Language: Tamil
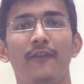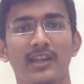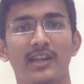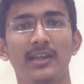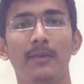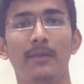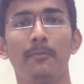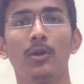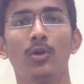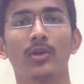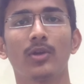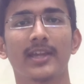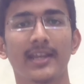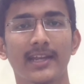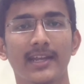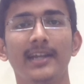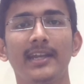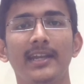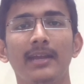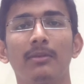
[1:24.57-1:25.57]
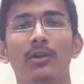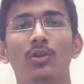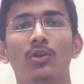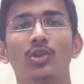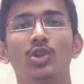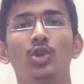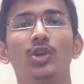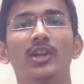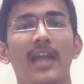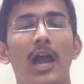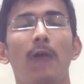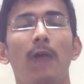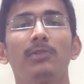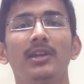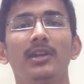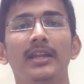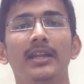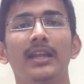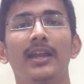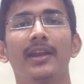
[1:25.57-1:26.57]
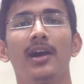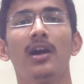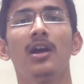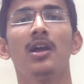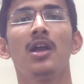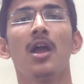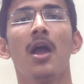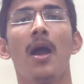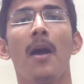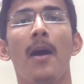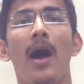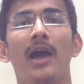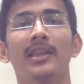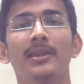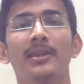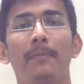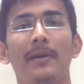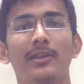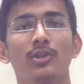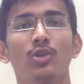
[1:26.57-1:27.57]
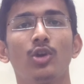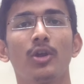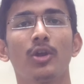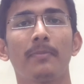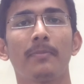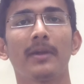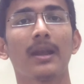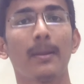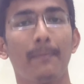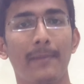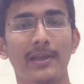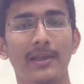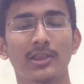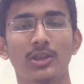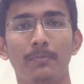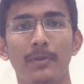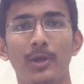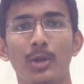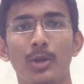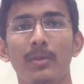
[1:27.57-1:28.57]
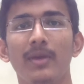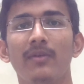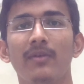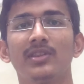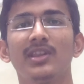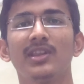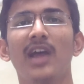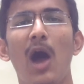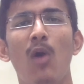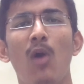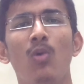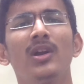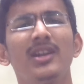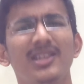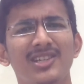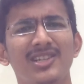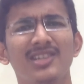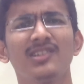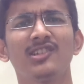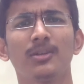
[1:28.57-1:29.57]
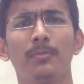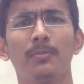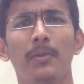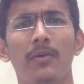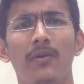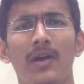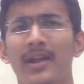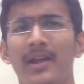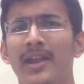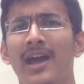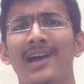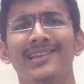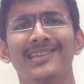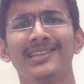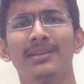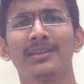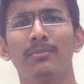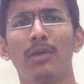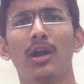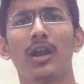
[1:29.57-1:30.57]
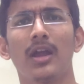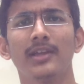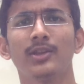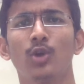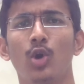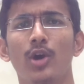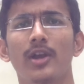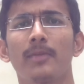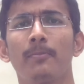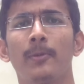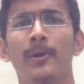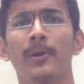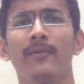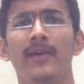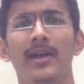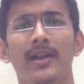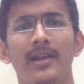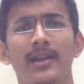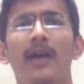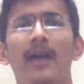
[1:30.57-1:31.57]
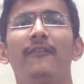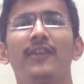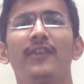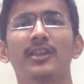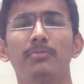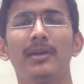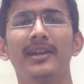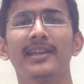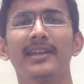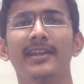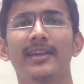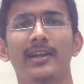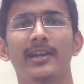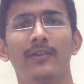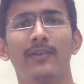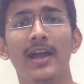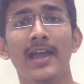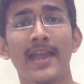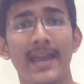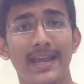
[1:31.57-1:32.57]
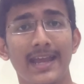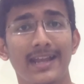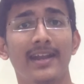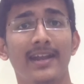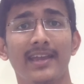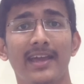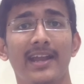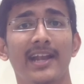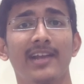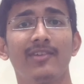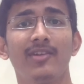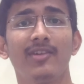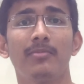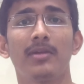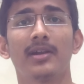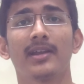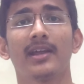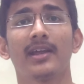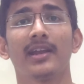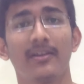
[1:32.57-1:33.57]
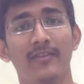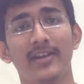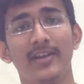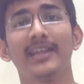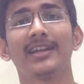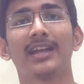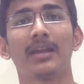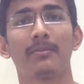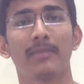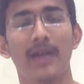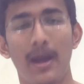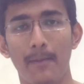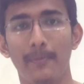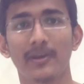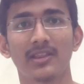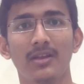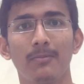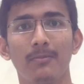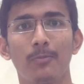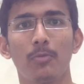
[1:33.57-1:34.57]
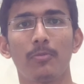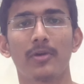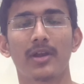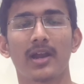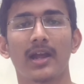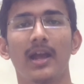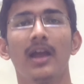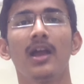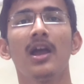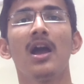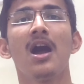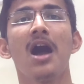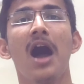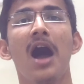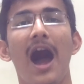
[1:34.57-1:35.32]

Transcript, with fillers: ஃபார் எக்ஸாம்பிள் ஒரு கிரிக்கெட் டீம்ல வந்து ஒரு கேப்டன் இல்லைன்னா அந்த பதினோரு பேர்ல பத்து பேருமே வந்து அவங்க டிசிஷன்ஸ்க்கு போவாங்க நான் தான் இந்த பால இந்த ஓரை போடுவேன் நான் ஃபர்ஸ்ட் பேட்டிங் இறங்குவேன் இல்ல நான் இறங்கவே மாட்டேன் நான் வீட்டுக்கு கிளம்புறேன் அப்படிதான் போக போறாங்க